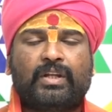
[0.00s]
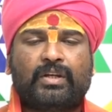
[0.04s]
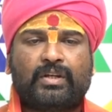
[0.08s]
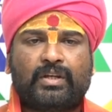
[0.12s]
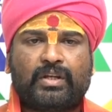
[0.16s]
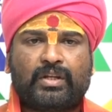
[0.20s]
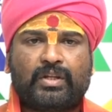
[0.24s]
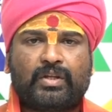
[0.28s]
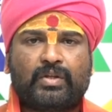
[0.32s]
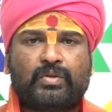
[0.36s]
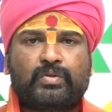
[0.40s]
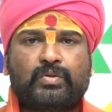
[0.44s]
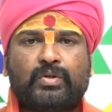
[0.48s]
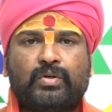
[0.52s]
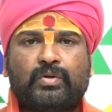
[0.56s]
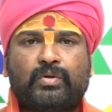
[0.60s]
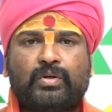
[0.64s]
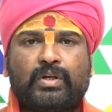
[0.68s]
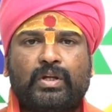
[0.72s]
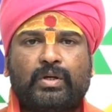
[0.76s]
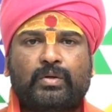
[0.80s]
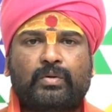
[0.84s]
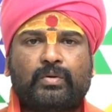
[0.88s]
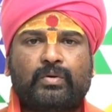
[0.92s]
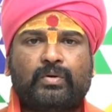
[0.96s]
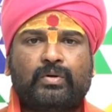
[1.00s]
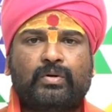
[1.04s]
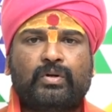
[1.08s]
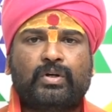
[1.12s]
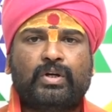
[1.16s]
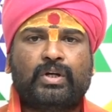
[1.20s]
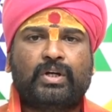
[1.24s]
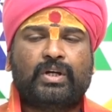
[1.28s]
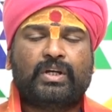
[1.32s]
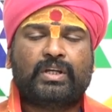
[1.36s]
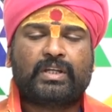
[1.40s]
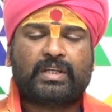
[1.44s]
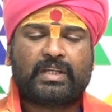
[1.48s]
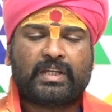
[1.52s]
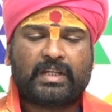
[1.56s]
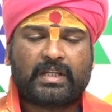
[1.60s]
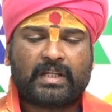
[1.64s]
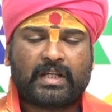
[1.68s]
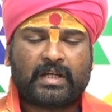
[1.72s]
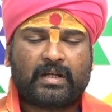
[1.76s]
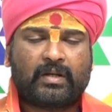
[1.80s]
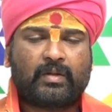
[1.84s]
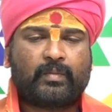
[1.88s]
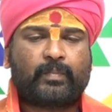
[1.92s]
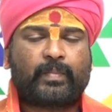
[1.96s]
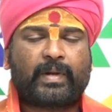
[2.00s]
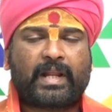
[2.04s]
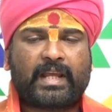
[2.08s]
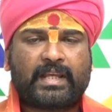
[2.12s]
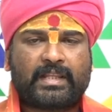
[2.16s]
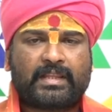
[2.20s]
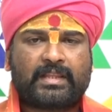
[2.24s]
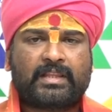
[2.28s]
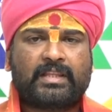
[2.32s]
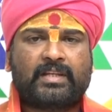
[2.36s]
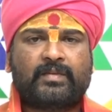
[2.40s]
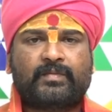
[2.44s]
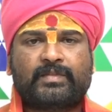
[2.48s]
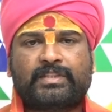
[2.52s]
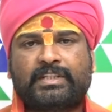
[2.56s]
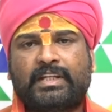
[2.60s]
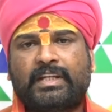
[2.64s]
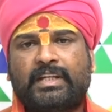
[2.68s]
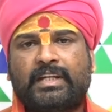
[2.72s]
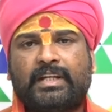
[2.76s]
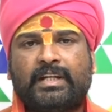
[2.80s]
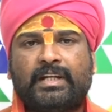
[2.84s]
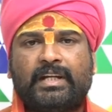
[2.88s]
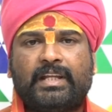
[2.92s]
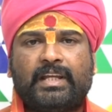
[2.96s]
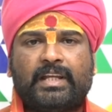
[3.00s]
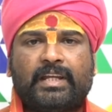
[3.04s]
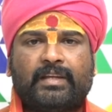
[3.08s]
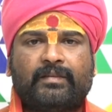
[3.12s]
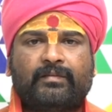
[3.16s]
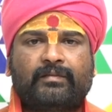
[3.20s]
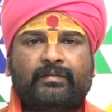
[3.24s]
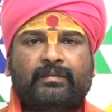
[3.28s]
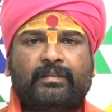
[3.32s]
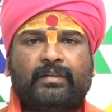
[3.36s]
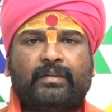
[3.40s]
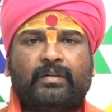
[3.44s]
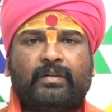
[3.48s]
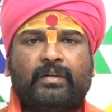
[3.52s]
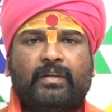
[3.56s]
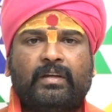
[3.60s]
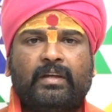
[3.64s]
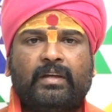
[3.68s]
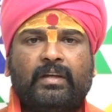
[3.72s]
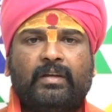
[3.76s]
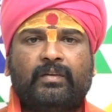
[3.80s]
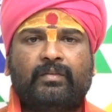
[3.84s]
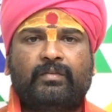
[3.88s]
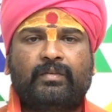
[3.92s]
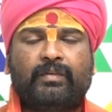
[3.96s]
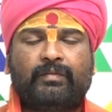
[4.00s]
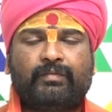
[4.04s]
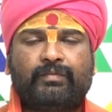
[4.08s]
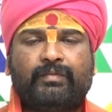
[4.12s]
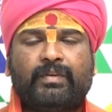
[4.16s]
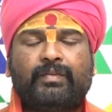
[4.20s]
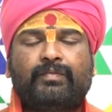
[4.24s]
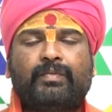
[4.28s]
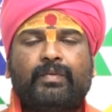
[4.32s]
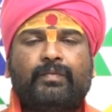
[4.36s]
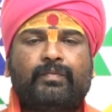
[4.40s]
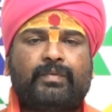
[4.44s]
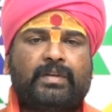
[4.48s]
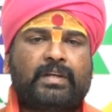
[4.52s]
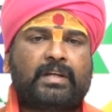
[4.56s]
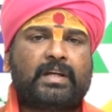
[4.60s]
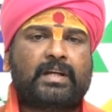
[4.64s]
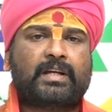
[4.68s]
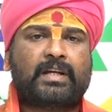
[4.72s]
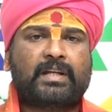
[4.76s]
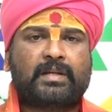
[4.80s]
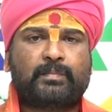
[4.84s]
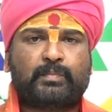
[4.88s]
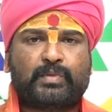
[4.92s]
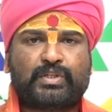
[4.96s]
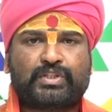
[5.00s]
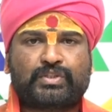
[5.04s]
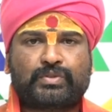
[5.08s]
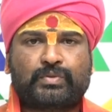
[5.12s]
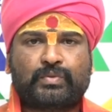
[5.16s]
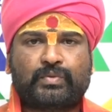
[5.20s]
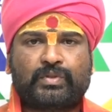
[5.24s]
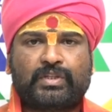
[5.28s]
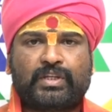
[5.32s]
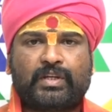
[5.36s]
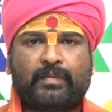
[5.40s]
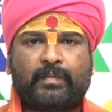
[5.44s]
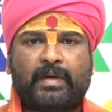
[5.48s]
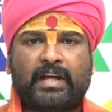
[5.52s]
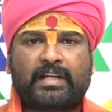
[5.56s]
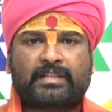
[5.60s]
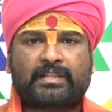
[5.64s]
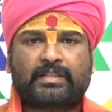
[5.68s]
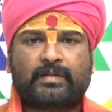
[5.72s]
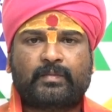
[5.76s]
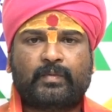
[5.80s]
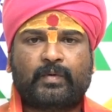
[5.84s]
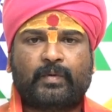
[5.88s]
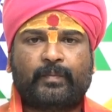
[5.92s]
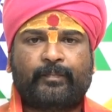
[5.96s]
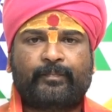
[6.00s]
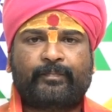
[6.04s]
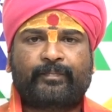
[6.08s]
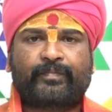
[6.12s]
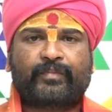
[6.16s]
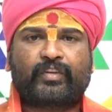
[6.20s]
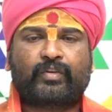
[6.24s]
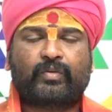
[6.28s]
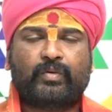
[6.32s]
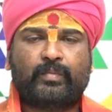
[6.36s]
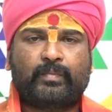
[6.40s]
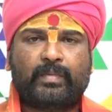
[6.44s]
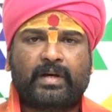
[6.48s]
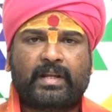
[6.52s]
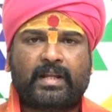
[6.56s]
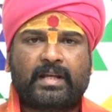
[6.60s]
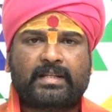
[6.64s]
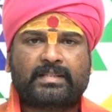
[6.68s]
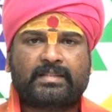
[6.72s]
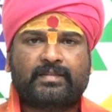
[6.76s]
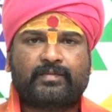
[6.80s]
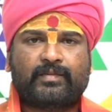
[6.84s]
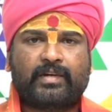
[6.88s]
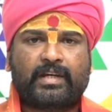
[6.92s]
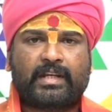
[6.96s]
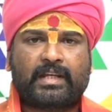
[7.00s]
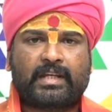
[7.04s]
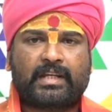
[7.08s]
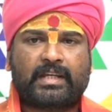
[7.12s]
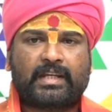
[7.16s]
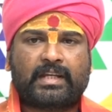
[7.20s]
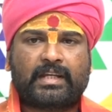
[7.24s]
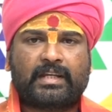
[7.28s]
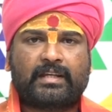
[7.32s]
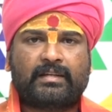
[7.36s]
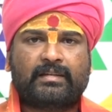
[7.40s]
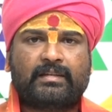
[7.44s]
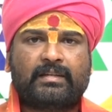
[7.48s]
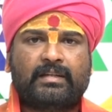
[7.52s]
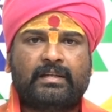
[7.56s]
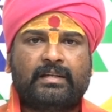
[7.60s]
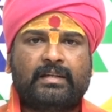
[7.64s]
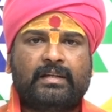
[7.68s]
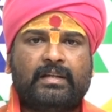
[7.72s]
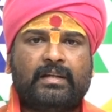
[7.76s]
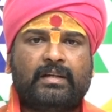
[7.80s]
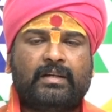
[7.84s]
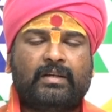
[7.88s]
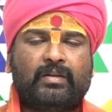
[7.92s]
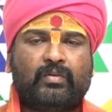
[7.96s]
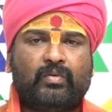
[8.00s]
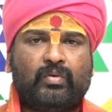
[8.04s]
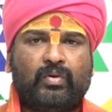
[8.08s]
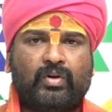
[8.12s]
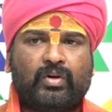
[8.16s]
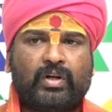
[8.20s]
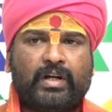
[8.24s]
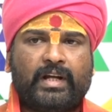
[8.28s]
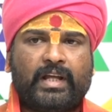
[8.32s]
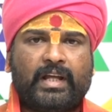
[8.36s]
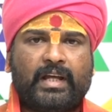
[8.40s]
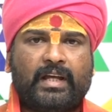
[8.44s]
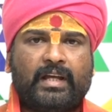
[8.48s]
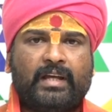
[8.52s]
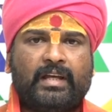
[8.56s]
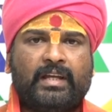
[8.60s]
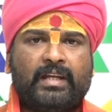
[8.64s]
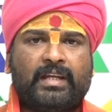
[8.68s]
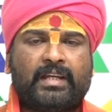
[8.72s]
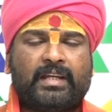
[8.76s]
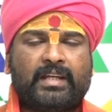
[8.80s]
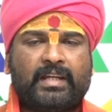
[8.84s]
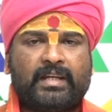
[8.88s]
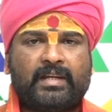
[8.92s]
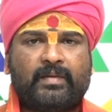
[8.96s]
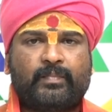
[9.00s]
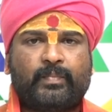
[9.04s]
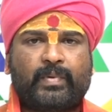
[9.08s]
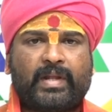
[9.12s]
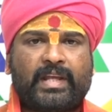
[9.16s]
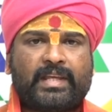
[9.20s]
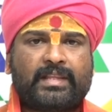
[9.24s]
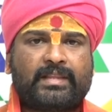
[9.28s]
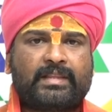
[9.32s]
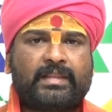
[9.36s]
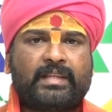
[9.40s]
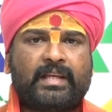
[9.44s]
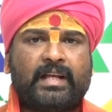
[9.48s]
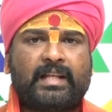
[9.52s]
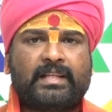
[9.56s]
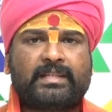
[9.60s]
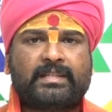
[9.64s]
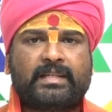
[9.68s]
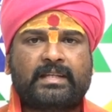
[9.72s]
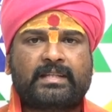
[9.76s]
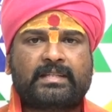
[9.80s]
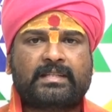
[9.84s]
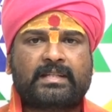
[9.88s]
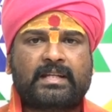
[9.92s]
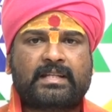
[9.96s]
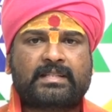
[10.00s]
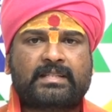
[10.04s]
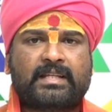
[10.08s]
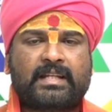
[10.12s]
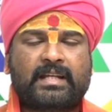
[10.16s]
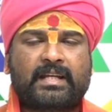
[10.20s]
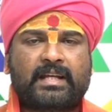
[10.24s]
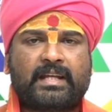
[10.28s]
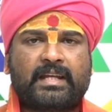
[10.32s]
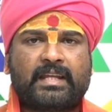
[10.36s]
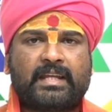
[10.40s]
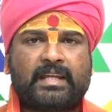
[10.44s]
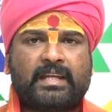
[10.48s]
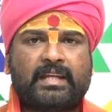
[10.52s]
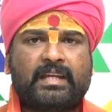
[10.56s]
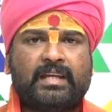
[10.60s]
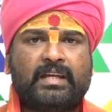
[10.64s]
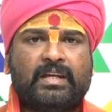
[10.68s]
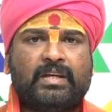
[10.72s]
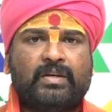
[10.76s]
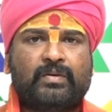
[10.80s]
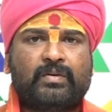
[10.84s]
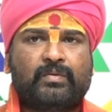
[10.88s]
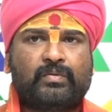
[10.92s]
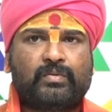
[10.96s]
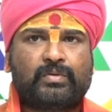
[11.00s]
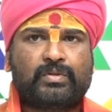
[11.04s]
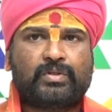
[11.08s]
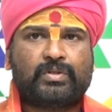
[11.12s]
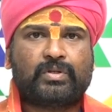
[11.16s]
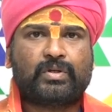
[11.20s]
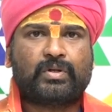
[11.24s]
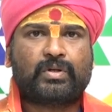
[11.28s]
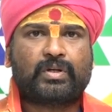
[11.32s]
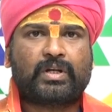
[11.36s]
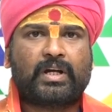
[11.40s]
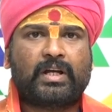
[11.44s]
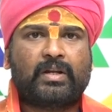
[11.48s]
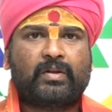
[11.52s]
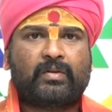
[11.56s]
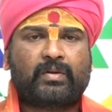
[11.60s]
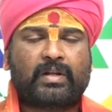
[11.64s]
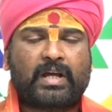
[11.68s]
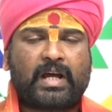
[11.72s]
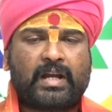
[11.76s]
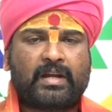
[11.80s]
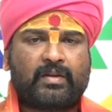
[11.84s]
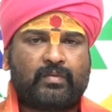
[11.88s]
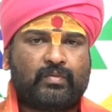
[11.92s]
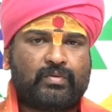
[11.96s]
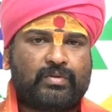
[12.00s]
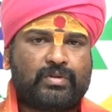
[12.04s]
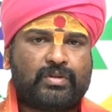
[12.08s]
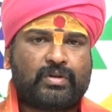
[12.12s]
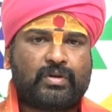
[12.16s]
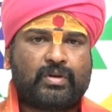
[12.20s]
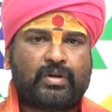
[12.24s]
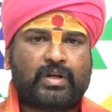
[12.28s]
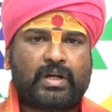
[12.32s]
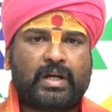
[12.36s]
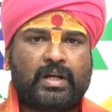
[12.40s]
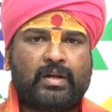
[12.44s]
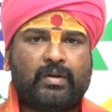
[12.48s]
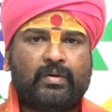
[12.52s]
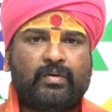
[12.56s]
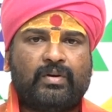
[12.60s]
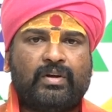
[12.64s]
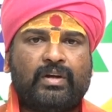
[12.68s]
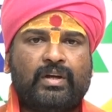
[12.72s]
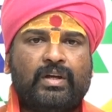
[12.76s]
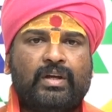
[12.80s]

నిరుద్యోగులకు ఈ నెలలో ప్రయత్నం చేయండి ఫిఫ్టీ ఫిఫ్టీగా కనిపిస్తుంది ఈ మాసము కుంభరాశి వారికి లోగడ ఎన్ని ప్రయత్నాలు చేసినా జరగని ఉద్యోగాలు రాని ఉద్యోగాలు